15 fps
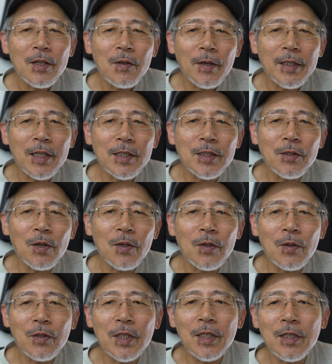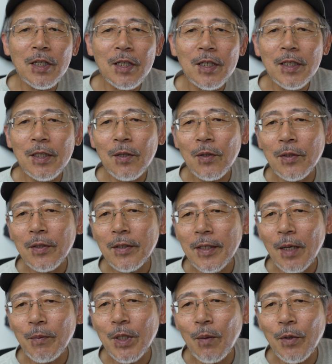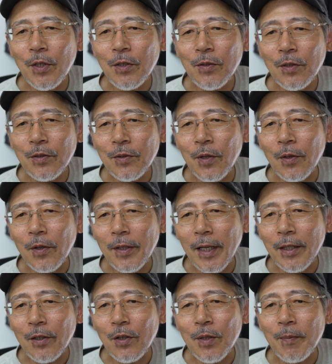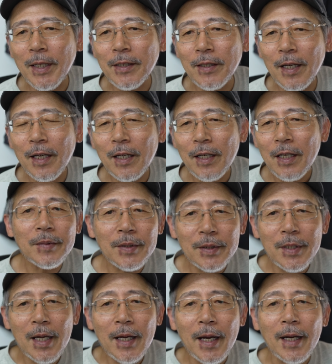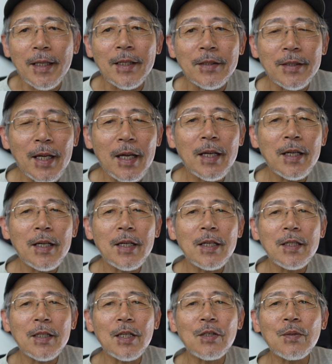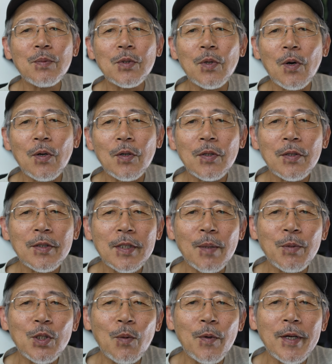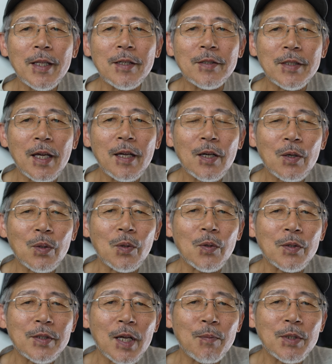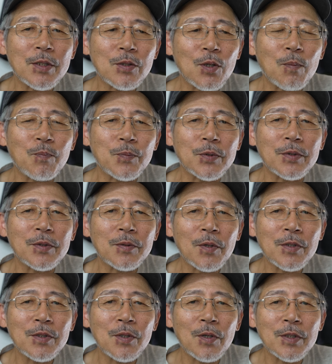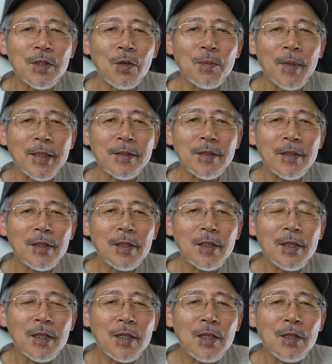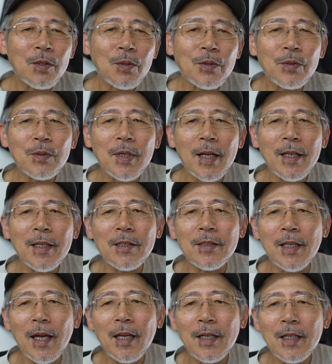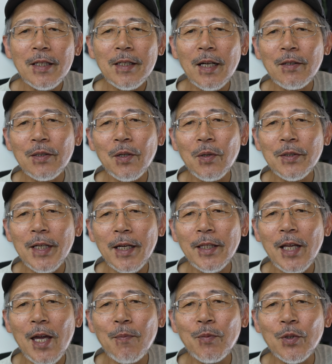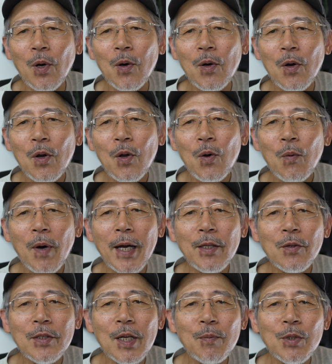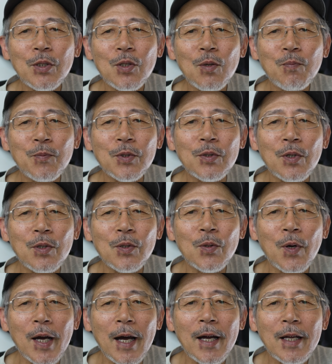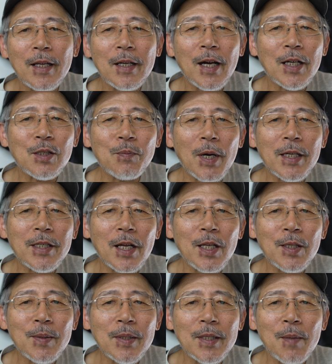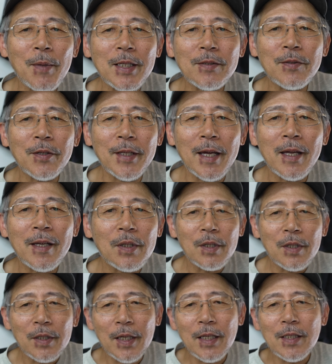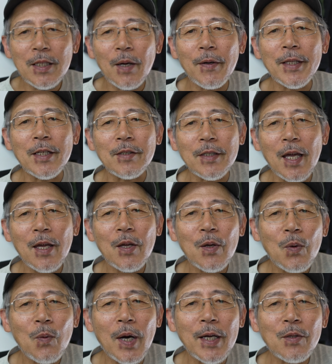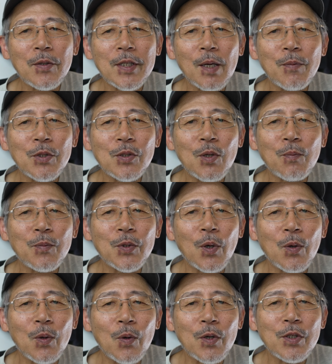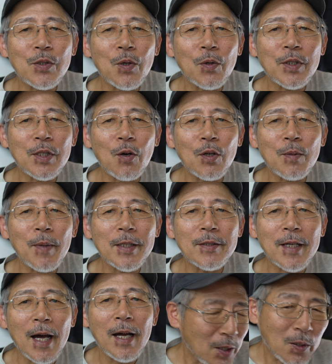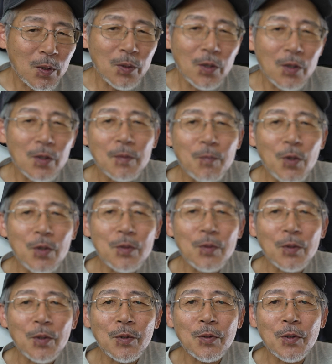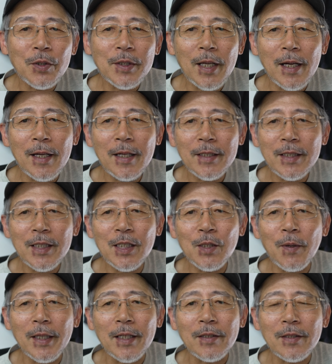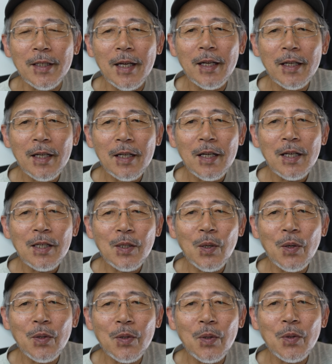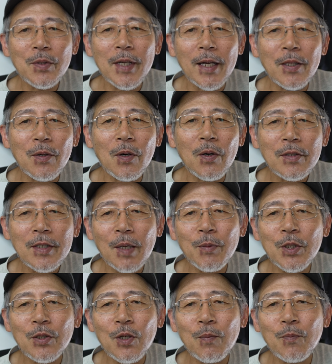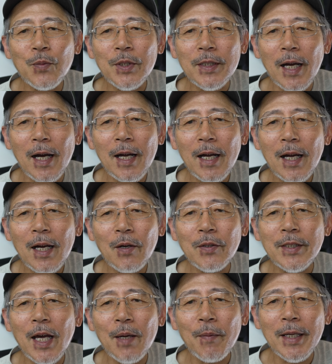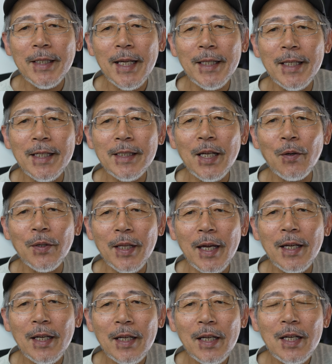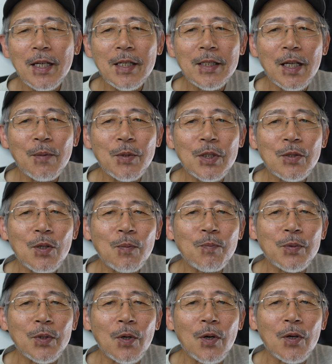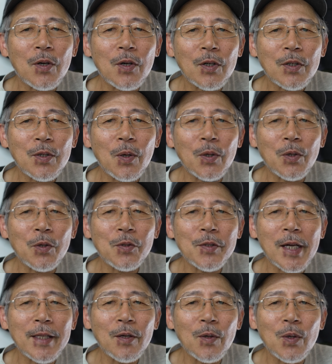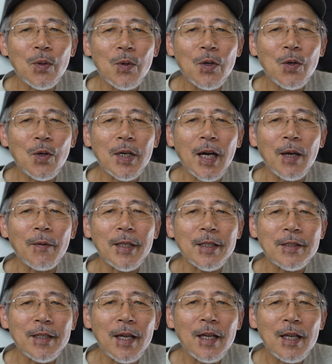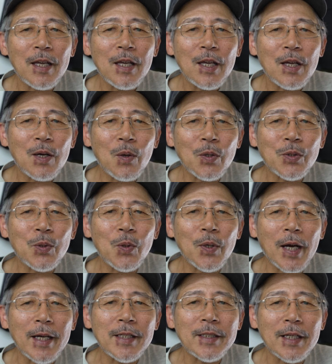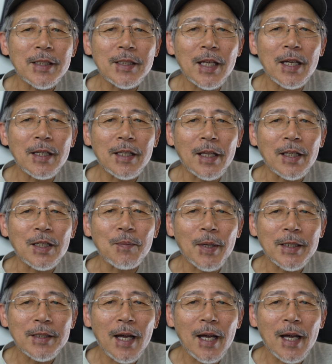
私のお気に入りのサビ止めの一つとなっておりまして以前からですね鉄部の錆止めはですねこの錆ストップを使用しております途中からですね着用剤タイプのワイドサビストップというのが発売されてますので現在はですねワイドサビストップの方を使用しておりますがこのポールを塗装した時期にはですね共用剤のサビストップしかございませんでしたのでサビストップの共用剤の方を今回はですねご紹介させていただきまし